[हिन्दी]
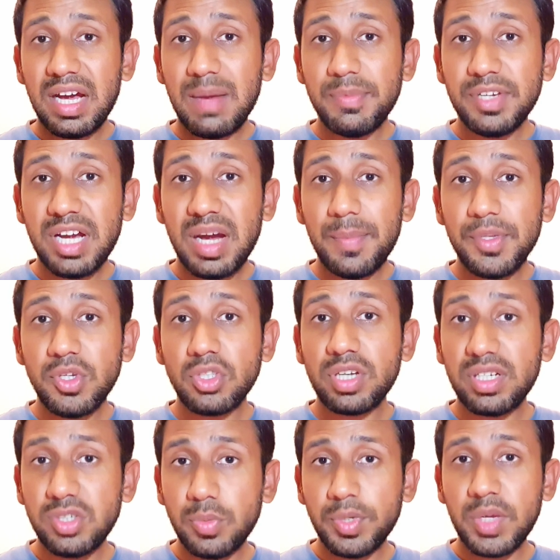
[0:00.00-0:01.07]
अब यहाँ पे जो
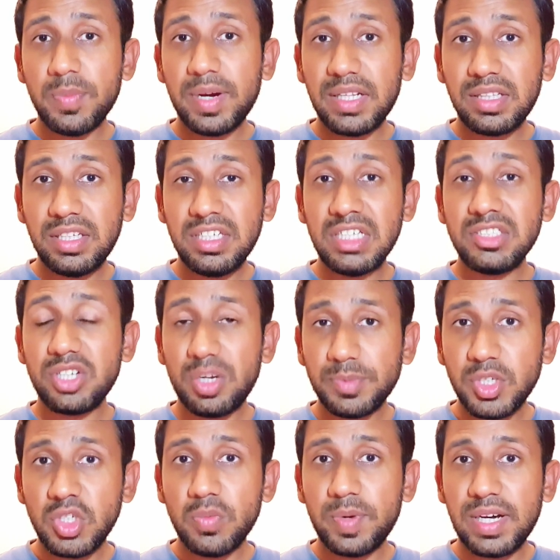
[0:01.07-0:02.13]
तजुब की बात थी या शर्म
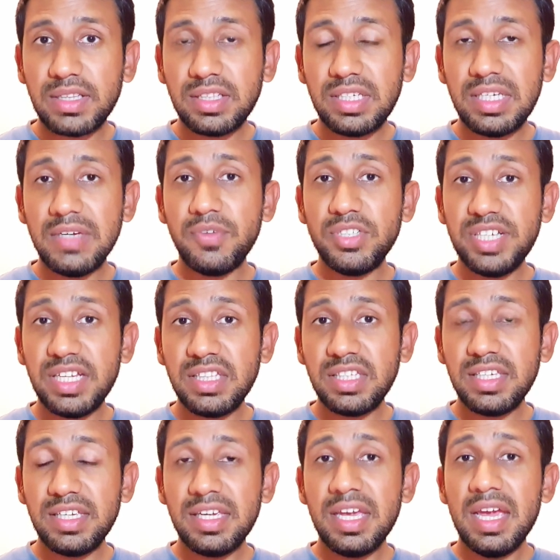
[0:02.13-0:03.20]
की जो बात थी वो ये
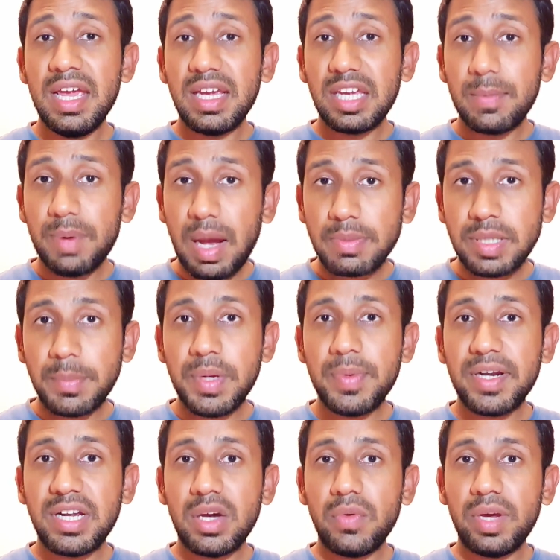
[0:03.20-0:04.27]
थी कि बाप सामने
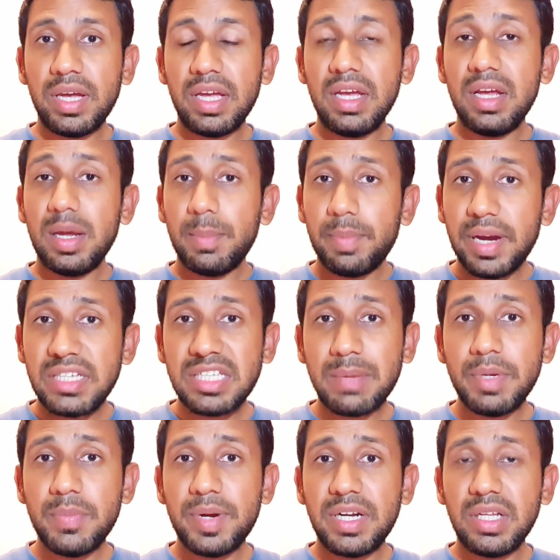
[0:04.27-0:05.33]
बैठा हुआ है भाई
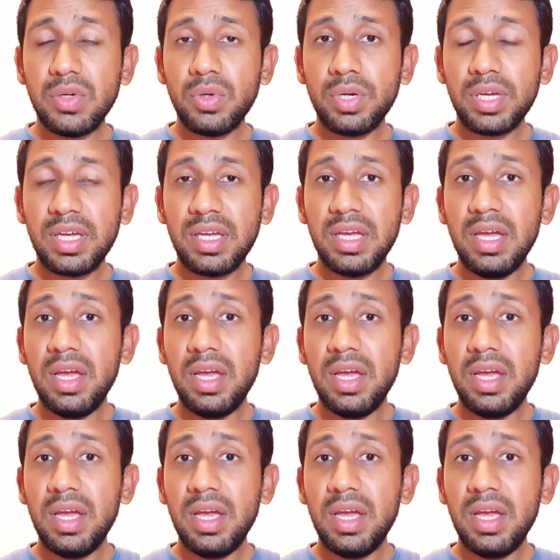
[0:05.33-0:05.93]
सामने बैठे होंगे